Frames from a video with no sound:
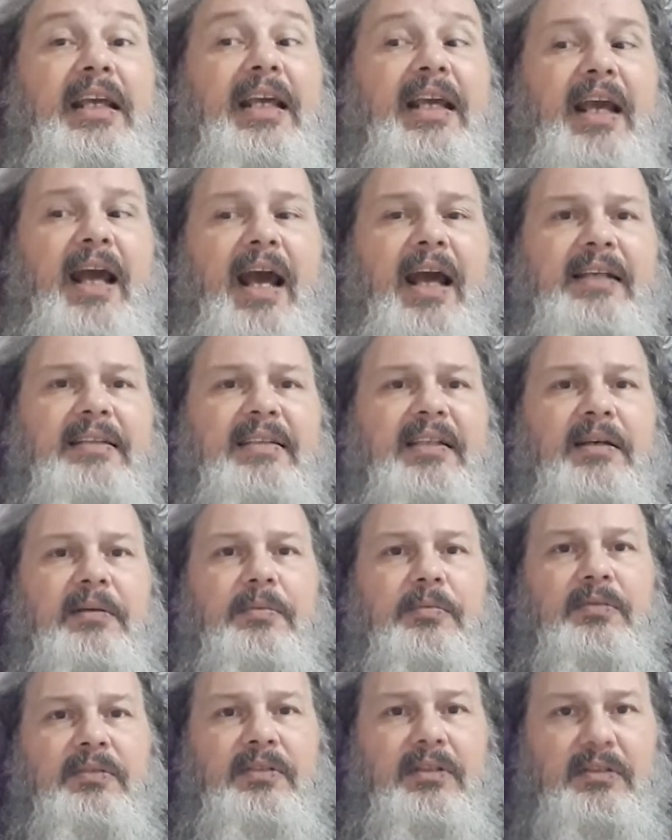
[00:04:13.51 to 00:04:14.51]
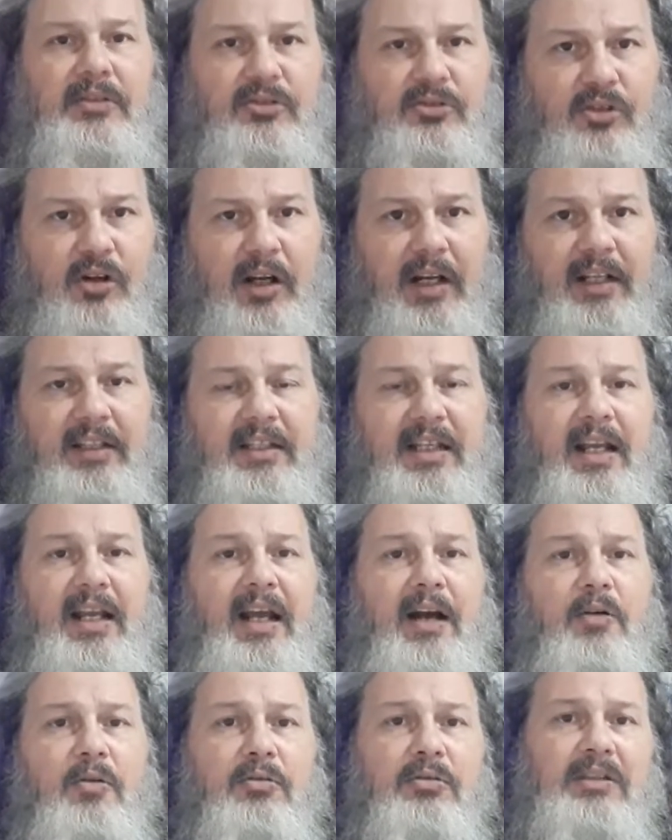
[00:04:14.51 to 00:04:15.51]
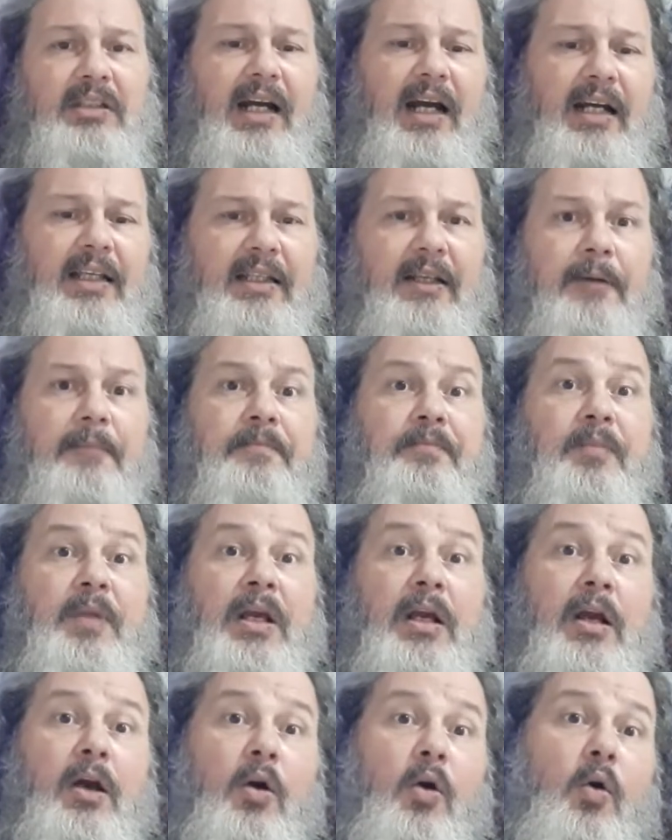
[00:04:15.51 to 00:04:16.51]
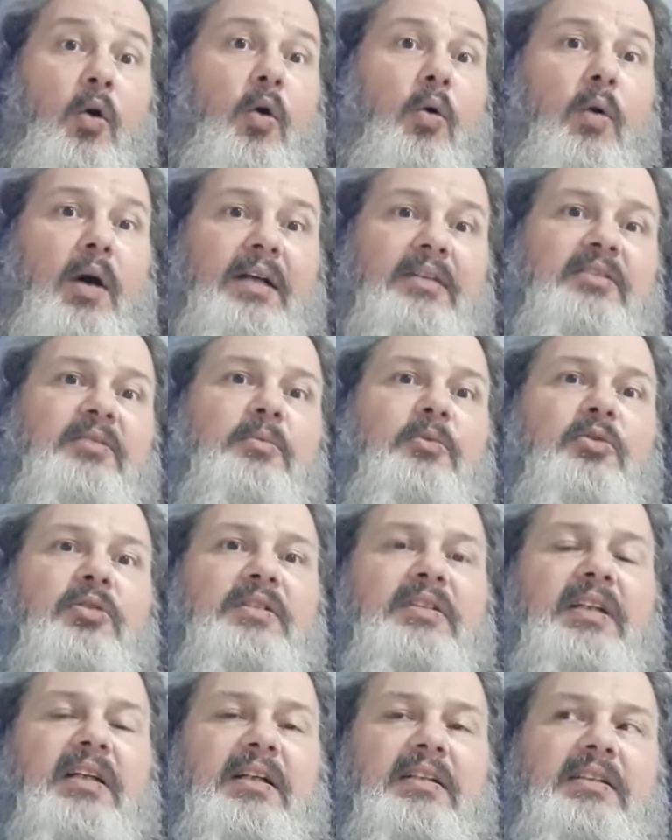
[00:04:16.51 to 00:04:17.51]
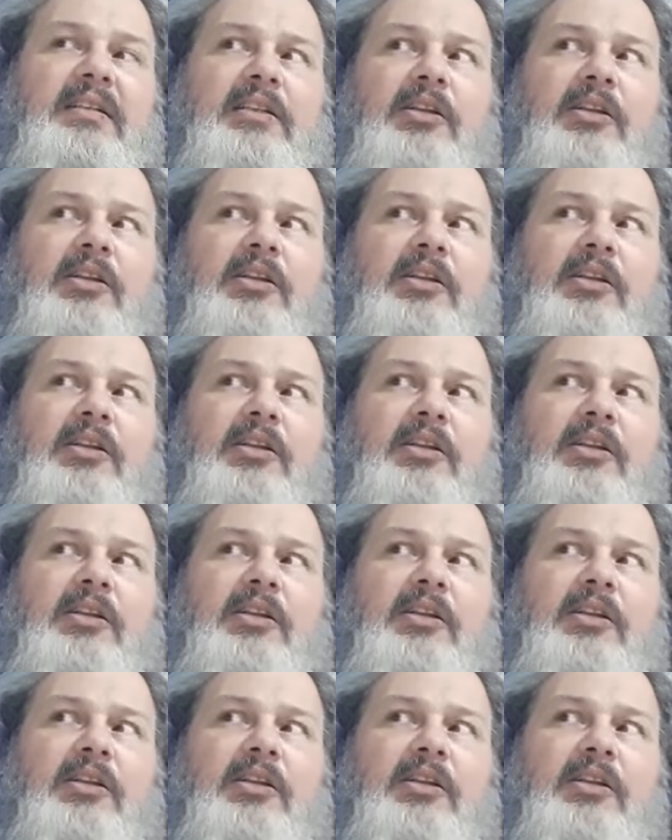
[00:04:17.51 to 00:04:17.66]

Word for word: E essa história dele é contada com as músicas.